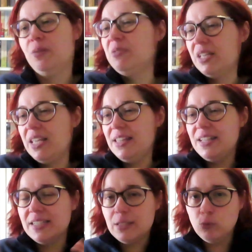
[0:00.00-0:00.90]
temos aqui a
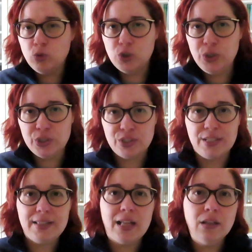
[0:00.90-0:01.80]
indicação dos dias de
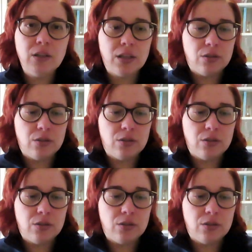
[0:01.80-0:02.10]
Natal,